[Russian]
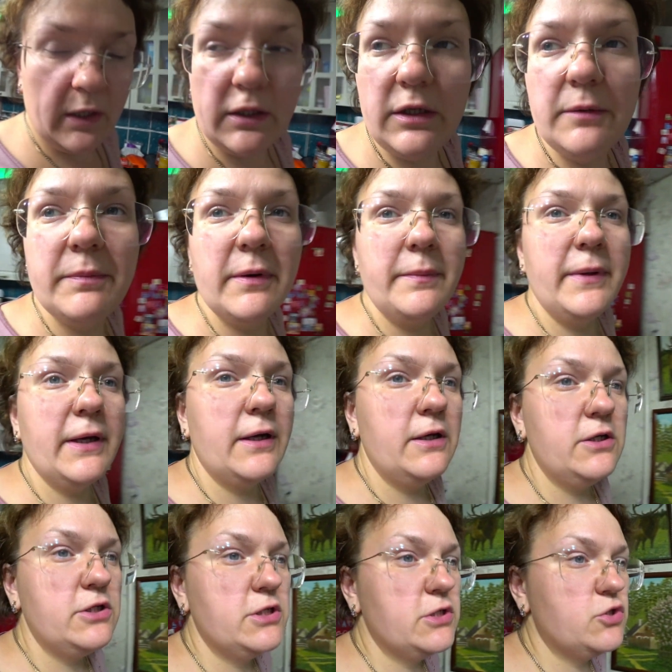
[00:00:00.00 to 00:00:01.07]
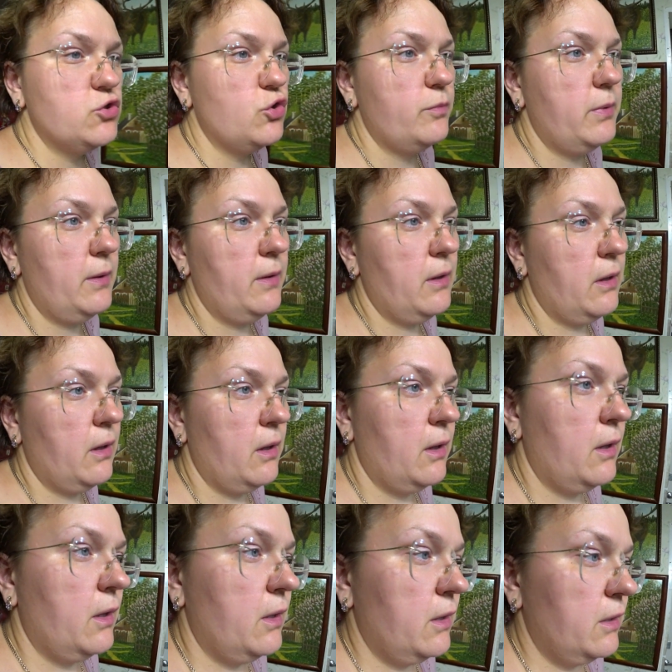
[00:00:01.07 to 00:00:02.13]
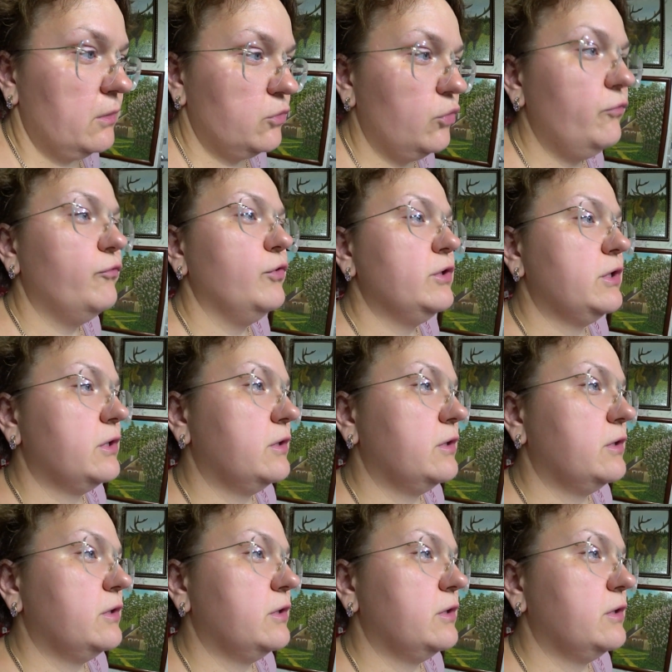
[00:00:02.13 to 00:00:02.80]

Не побегаешь особо. Ну вот,